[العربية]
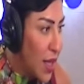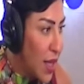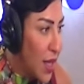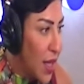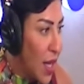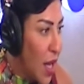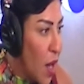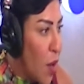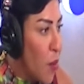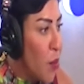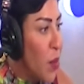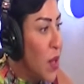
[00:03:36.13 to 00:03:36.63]

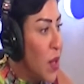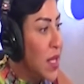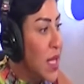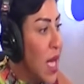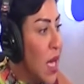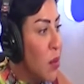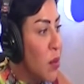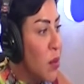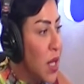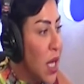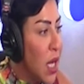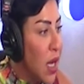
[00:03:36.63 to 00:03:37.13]
بدءا
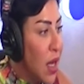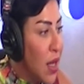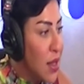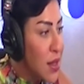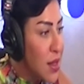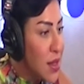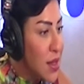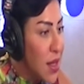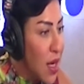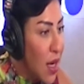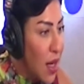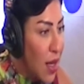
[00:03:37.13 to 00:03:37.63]
من الحصن
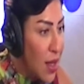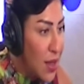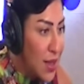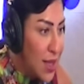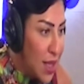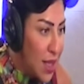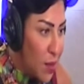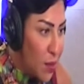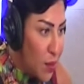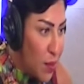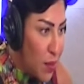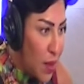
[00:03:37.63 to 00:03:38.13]

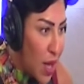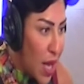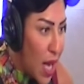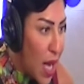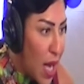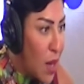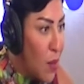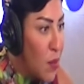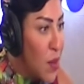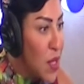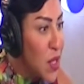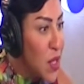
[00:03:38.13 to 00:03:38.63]
القديم
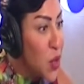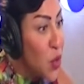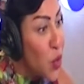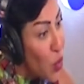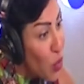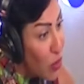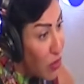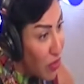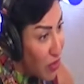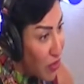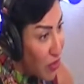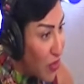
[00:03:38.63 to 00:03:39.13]

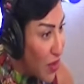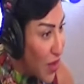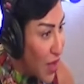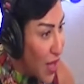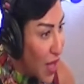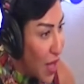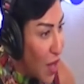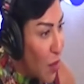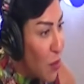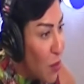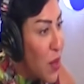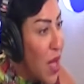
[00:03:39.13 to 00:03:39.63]
المسقوف
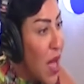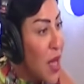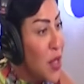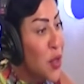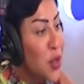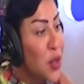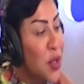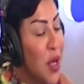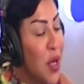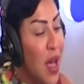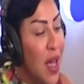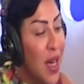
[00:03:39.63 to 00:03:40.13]

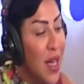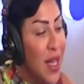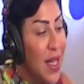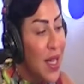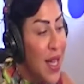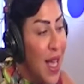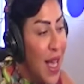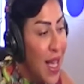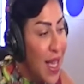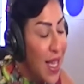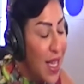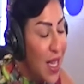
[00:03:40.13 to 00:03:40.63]
بأشجار
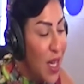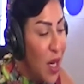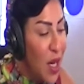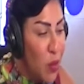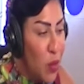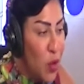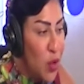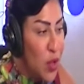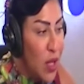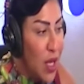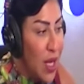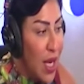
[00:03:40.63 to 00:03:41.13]
النخيل
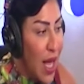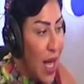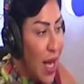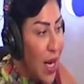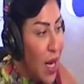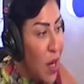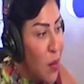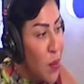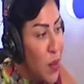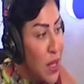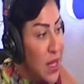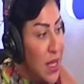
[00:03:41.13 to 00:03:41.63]
المطل على
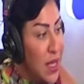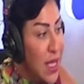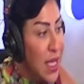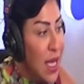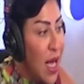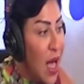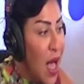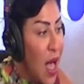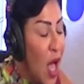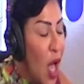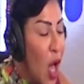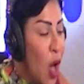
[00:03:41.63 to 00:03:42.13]

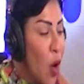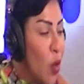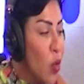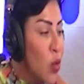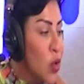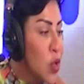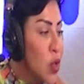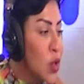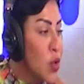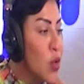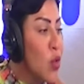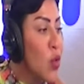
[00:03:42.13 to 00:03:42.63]
المدينة
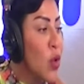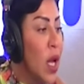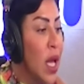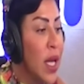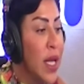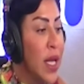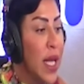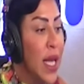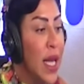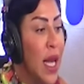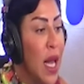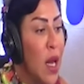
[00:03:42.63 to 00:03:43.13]
وصولا
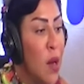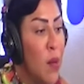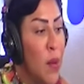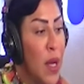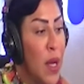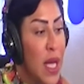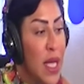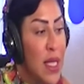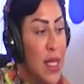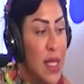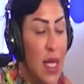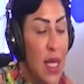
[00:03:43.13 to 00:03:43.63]
إلى
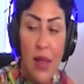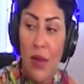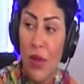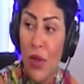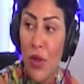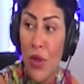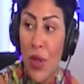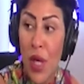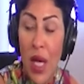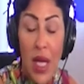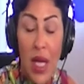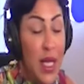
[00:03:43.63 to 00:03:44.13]
المنازل
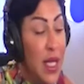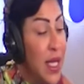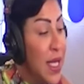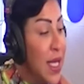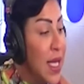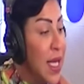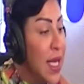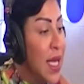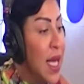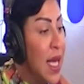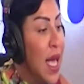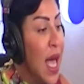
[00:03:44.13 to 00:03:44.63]
التجارية
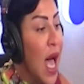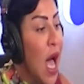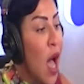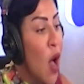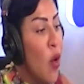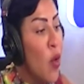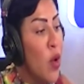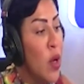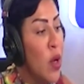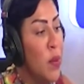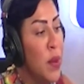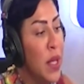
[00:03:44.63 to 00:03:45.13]
أو
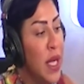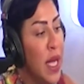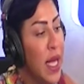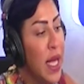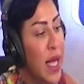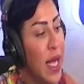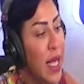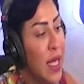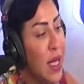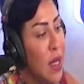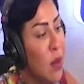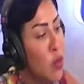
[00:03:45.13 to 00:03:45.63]

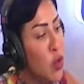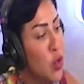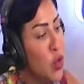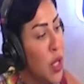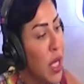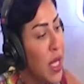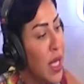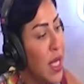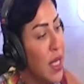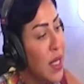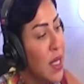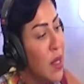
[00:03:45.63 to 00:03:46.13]
البنايات
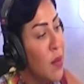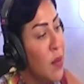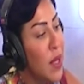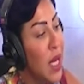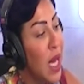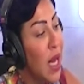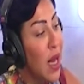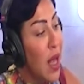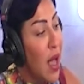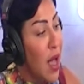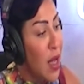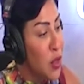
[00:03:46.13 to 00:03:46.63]
المشيدة من
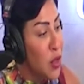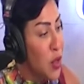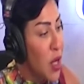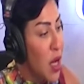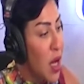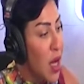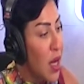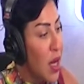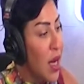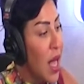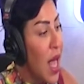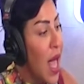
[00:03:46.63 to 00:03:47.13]

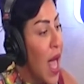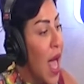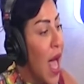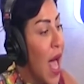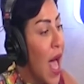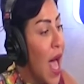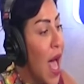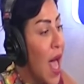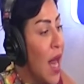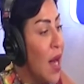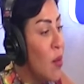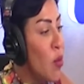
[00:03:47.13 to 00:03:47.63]
الأحجار
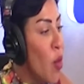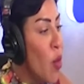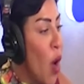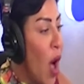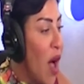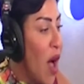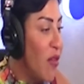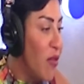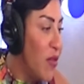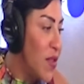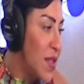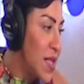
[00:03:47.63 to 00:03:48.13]

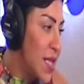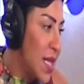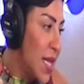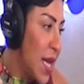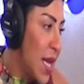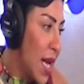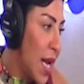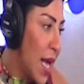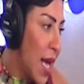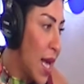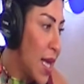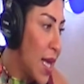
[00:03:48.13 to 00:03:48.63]
المحفزة
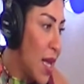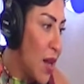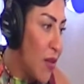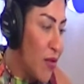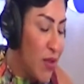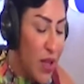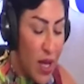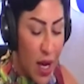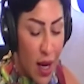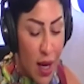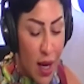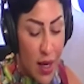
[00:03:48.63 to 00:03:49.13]
للخيال في
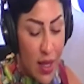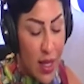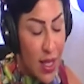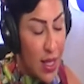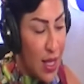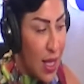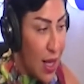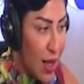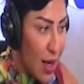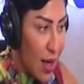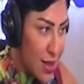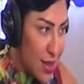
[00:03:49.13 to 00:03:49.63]
قرية
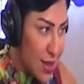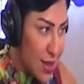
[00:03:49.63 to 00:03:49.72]
القصر